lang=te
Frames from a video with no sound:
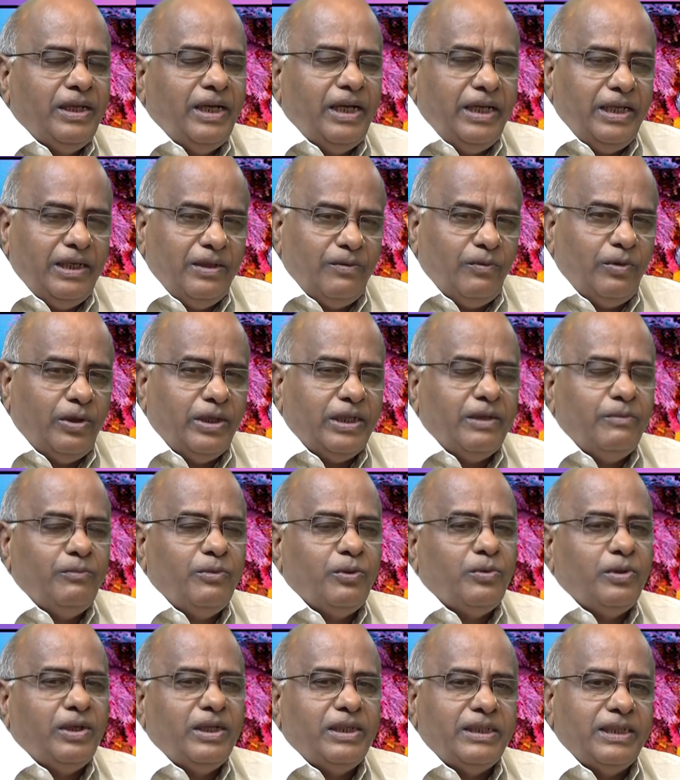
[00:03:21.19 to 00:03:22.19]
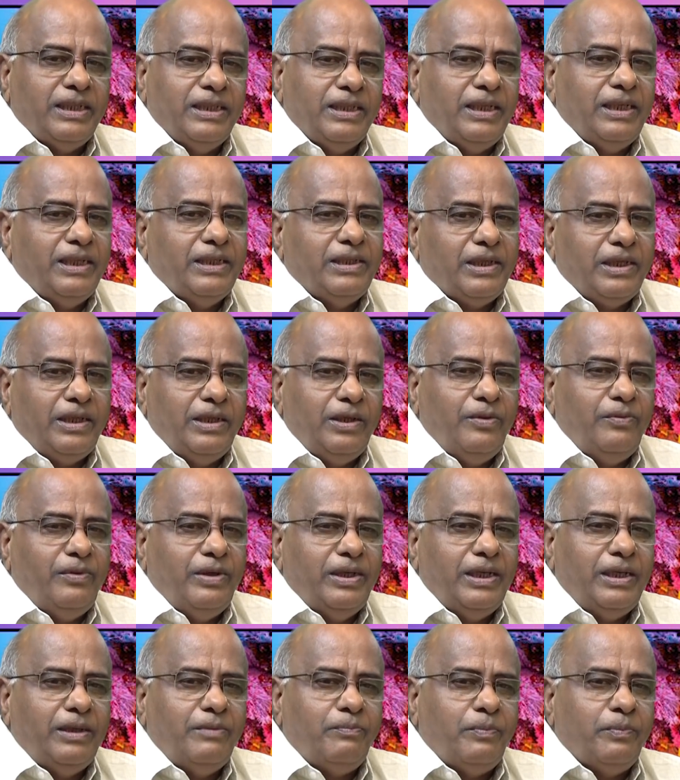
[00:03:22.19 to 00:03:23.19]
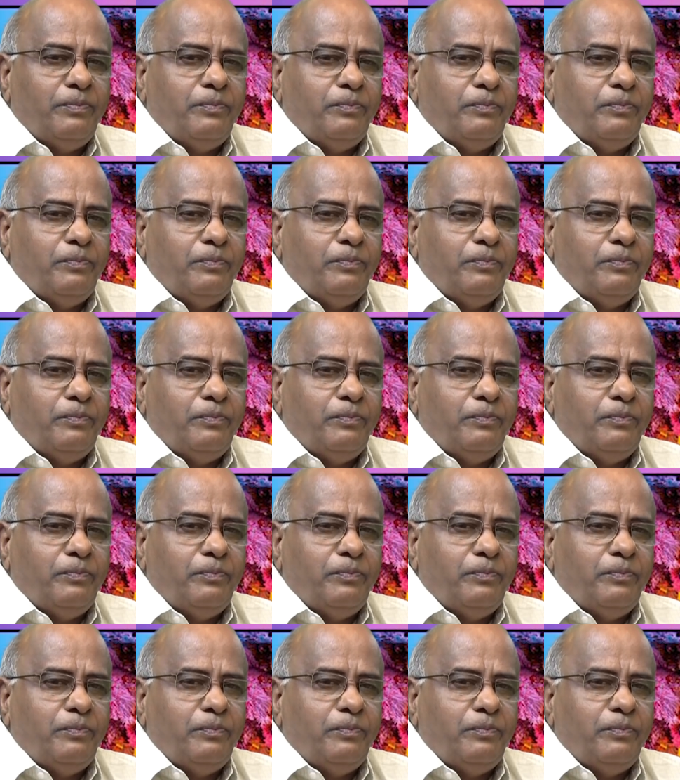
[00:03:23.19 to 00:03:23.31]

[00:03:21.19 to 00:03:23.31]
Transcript: ఆయన ఓటమి కూడా చెందలేదు రెండు వేల